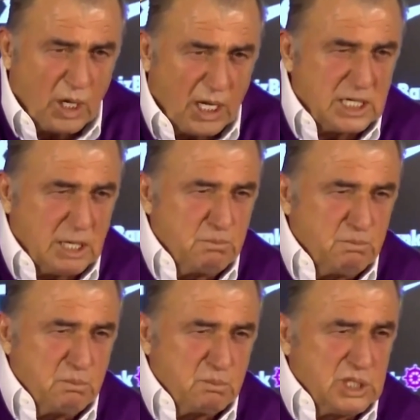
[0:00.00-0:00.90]

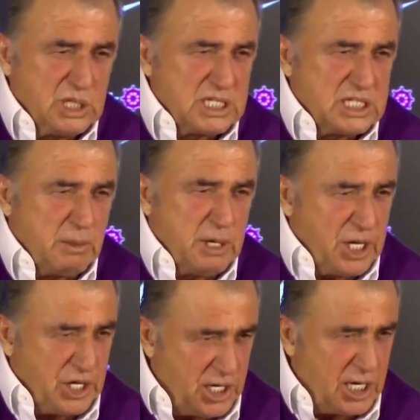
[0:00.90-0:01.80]
kazandığın zaman
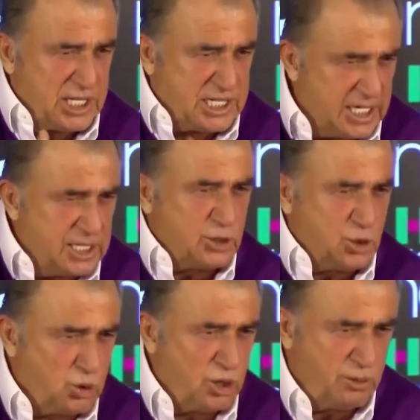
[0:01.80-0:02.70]
yaşanan hisleri de
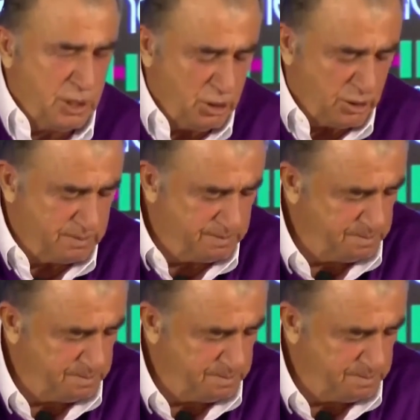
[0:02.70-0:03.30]
çok iyi biliyorum.